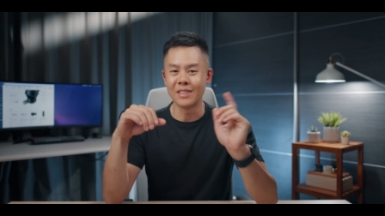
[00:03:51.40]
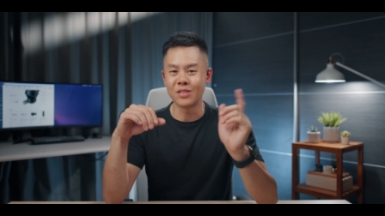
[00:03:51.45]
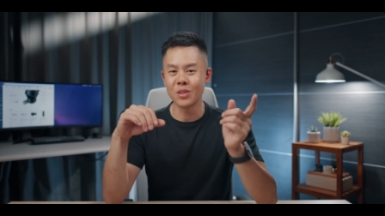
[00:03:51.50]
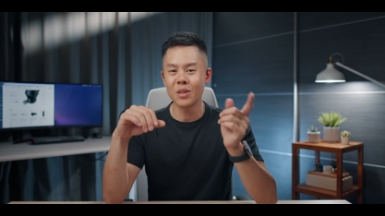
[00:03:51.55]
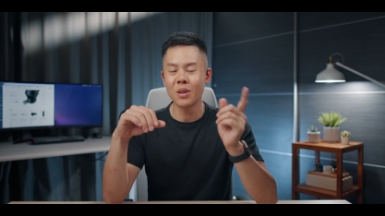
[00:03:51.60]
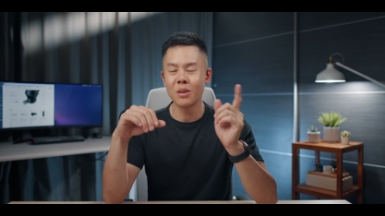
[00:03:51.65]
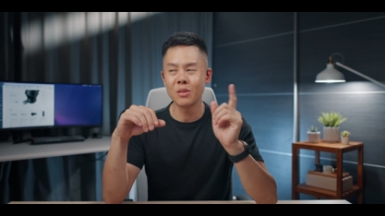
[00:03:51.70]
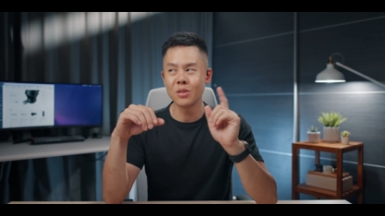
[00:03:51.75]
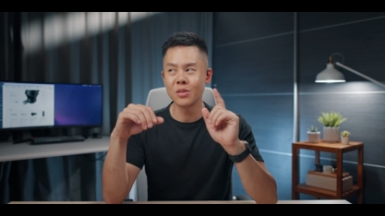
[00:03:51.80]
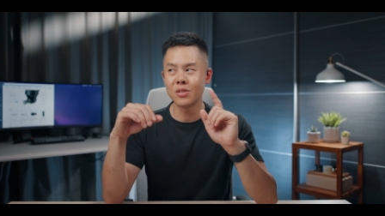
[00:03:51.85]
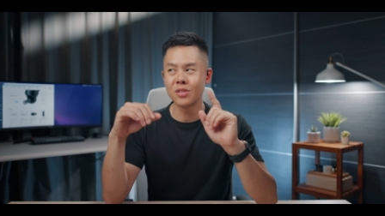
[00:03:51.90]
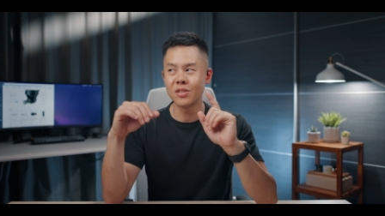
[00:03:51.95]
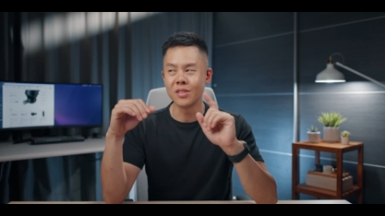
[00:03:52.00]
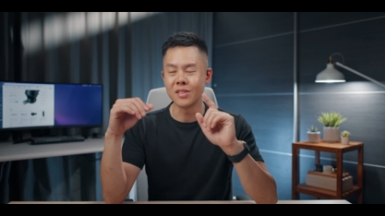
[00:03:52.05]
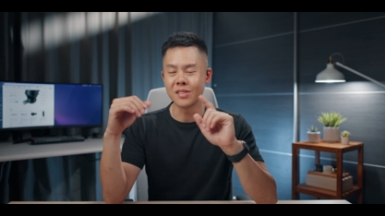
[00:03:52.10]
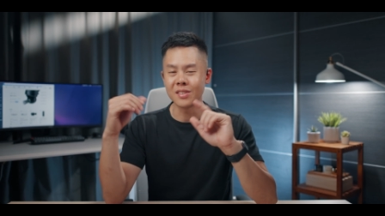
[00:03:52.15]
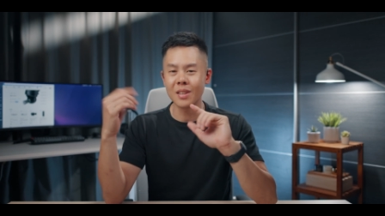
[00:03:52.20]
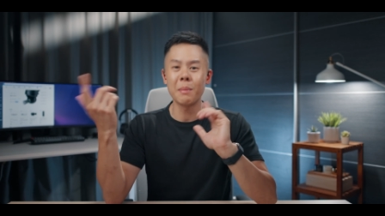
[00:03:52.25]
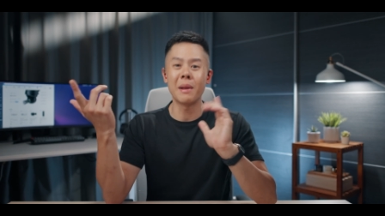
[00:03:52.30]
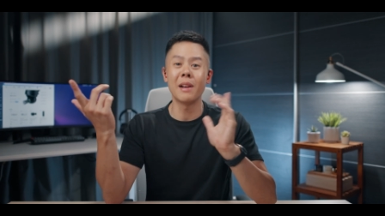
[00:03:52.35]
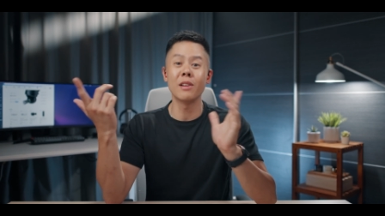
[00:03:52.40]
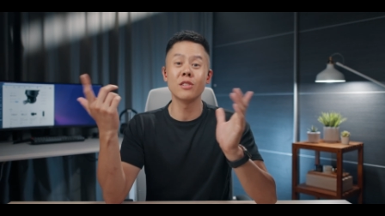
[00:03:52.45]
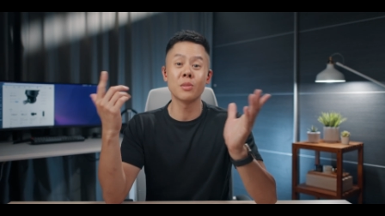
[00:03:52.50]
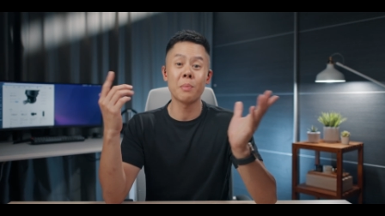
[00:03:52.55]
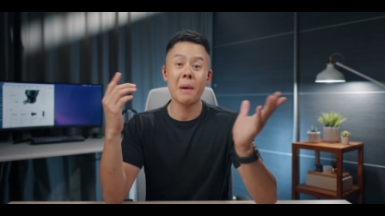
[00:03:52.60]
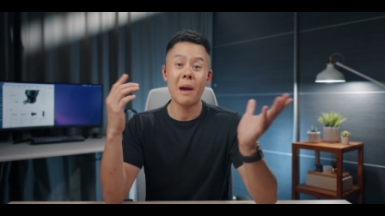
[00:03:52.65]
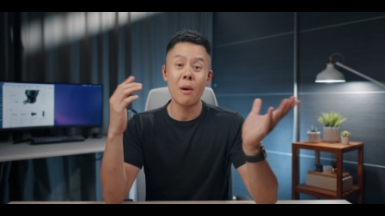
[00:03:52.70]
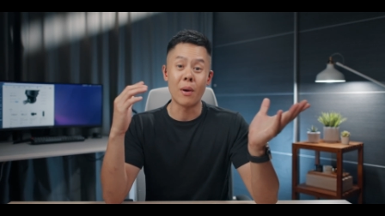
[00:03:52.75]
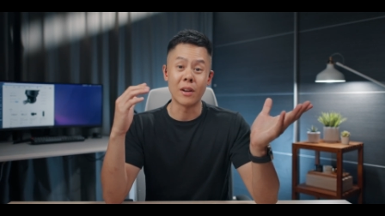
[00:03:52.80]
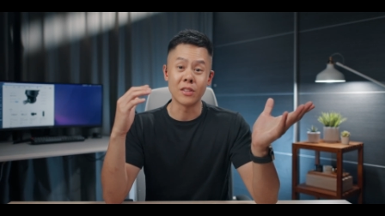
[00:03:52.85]
最后就是三百六十
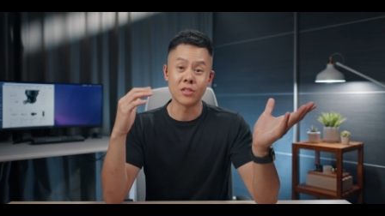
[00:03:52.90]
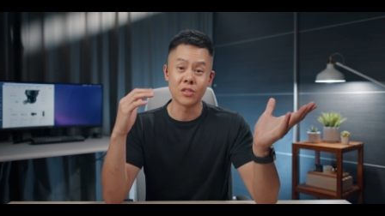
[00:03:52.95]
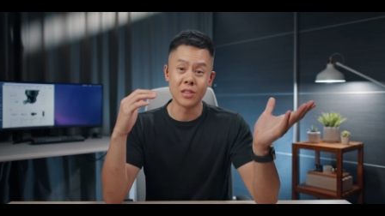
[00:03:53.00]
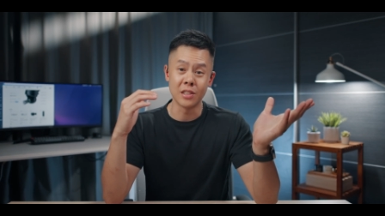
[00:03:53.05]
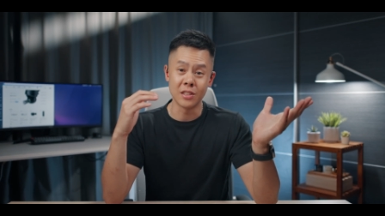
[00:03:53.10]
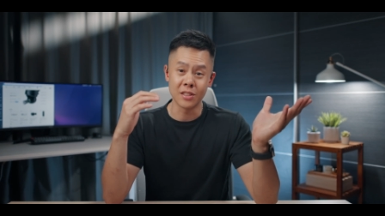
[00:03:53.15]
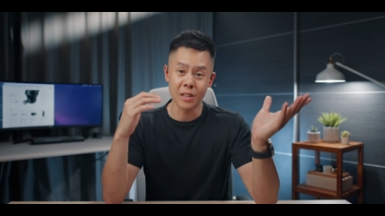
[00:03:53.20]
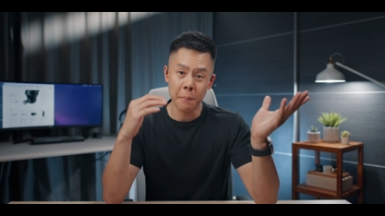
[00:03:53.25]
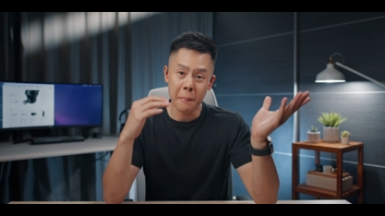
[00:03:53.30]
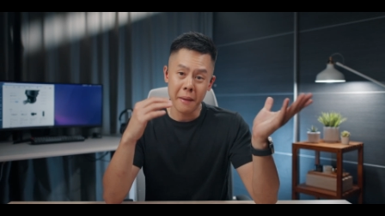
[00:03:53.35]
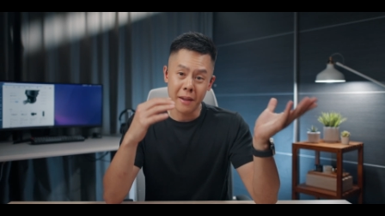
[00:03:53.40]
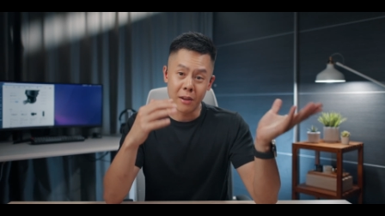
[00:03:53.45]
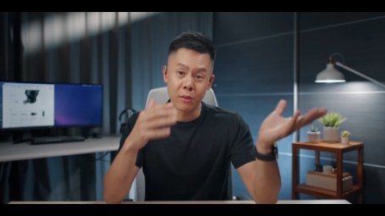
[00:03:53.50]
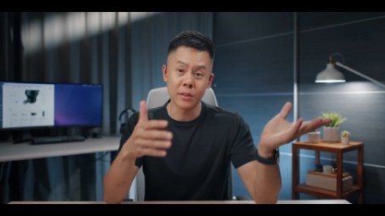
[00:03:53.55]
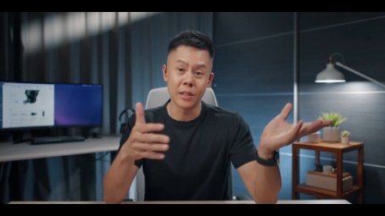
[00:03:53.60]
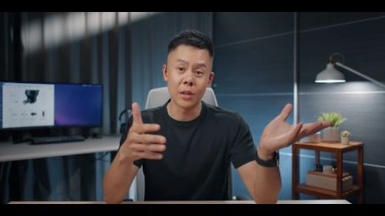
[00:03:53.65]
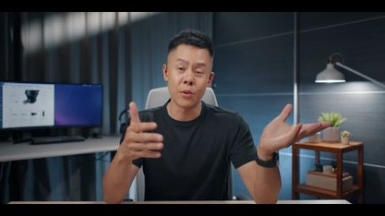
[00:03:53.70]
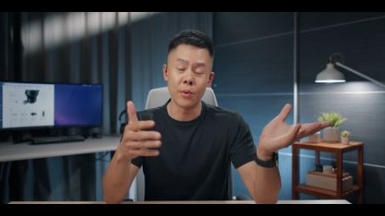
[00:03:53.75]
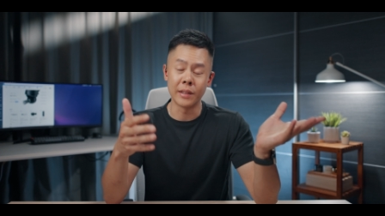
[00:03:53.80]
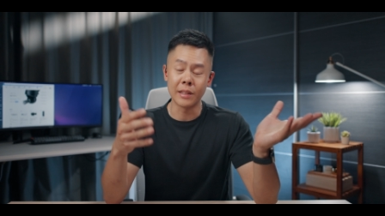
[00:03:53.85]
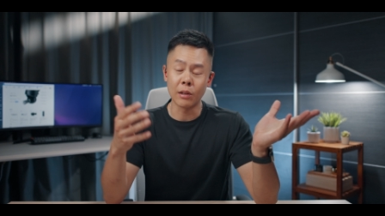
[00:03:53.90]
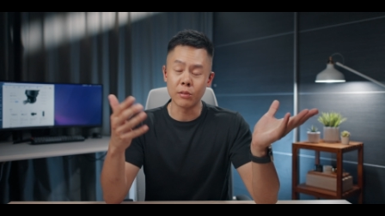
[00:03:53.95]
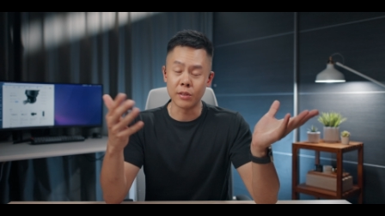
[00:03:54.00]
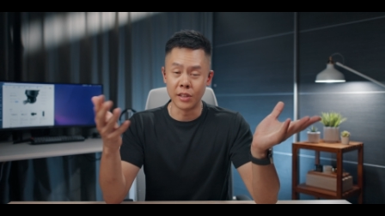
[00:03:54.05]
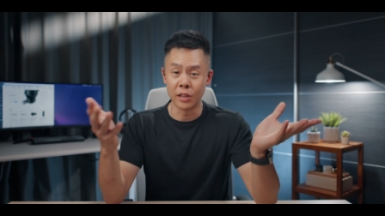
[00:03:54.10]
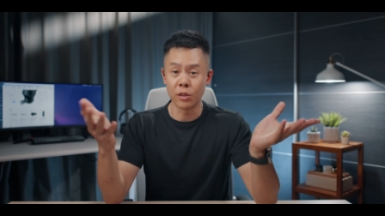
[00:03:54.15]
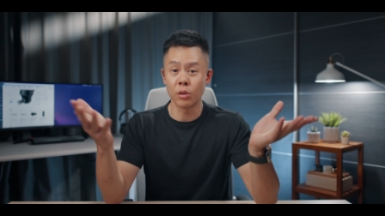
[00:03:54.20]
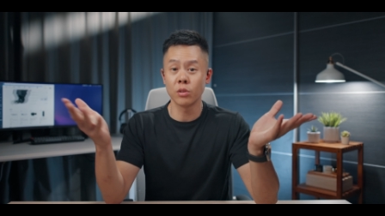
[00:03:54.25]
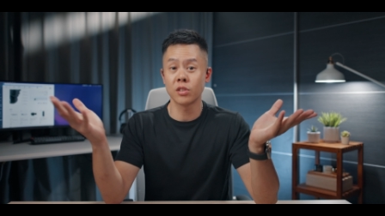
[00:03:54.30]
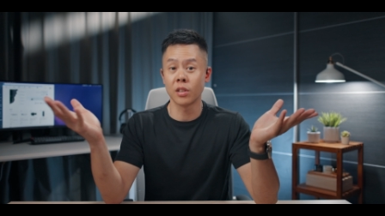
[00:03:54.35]
八瓦时的这个备用电源到
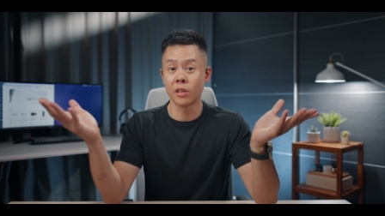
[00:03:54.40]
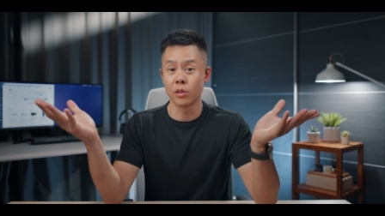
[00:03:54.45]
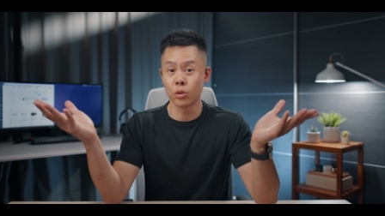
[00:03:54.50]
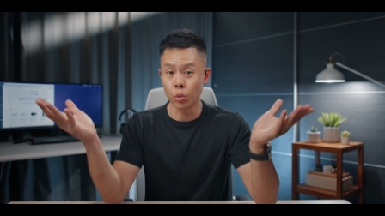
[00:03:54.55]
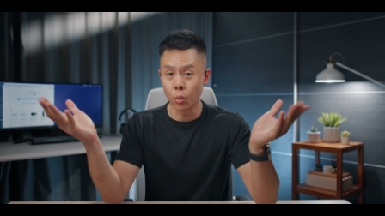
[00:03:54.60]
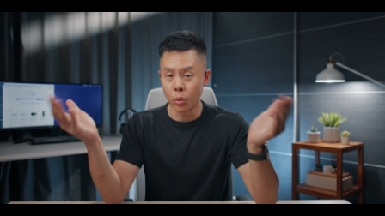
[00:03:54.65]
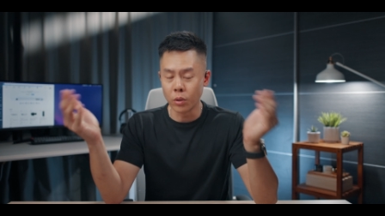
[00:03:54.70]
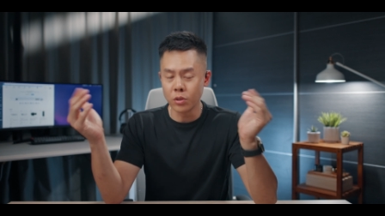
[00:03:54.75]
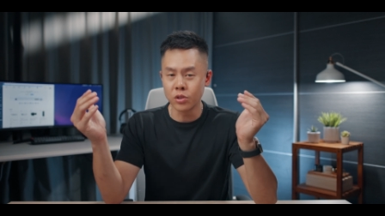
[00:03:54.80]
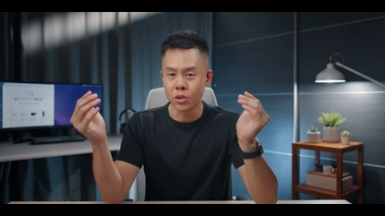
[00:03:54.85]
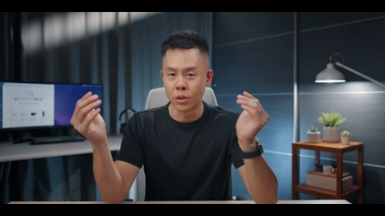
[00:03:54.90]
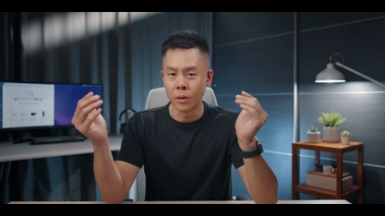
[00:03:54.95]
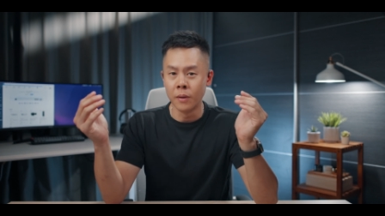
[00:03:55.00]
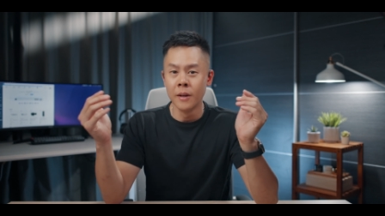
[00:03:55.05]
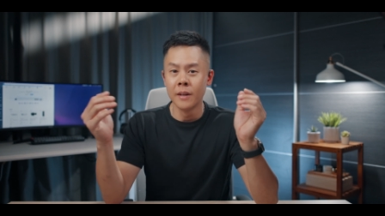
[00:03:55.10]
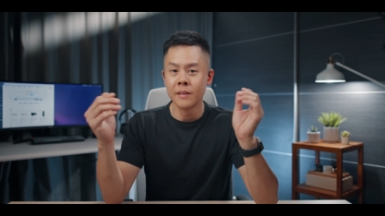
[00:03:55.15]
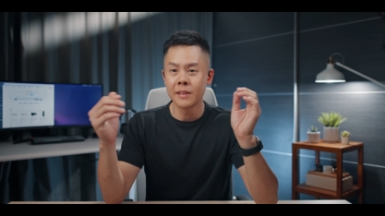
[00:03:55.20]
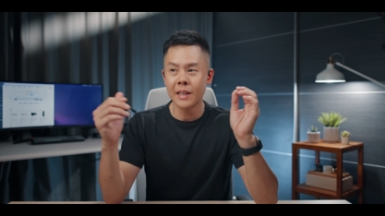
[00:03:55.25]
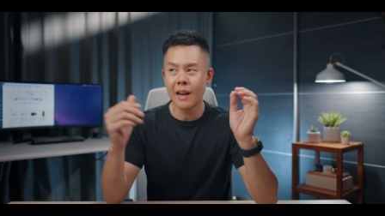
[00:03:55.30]
底能够撑多久？